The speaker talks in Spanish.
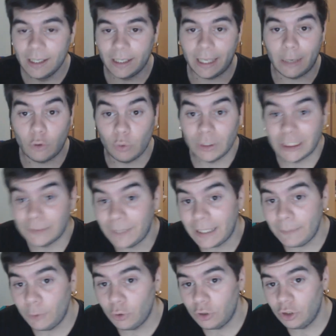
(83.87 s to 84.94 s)
que cuantas más
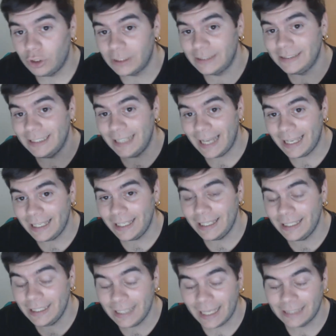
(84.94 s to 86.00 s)
reproducciones y,
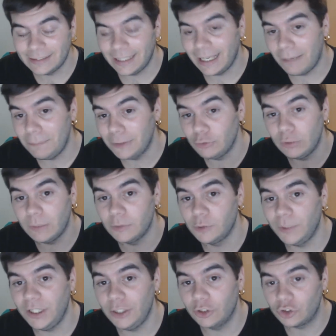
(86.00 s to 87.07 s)
likes tengan mis últimos
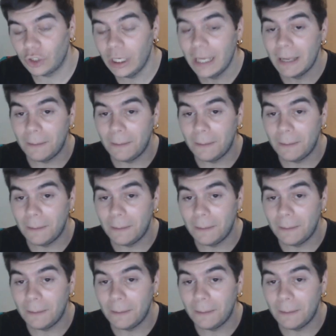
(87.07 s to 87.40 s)
vídeos,